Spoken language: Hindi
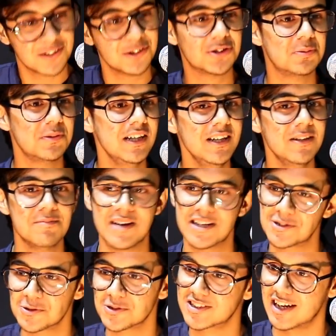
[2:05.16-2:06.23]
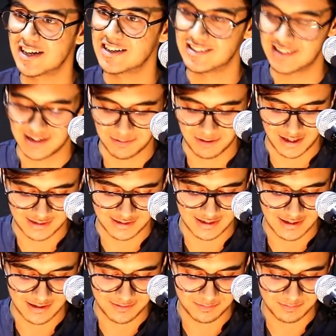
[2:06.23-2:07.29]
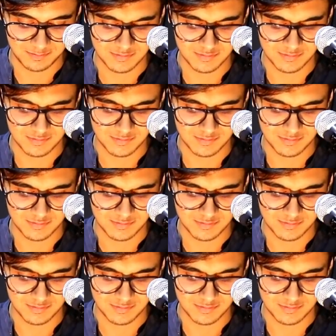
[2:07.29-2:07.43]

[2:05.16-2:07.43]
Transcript: कुछ भी महसूस करने से घबराते हैं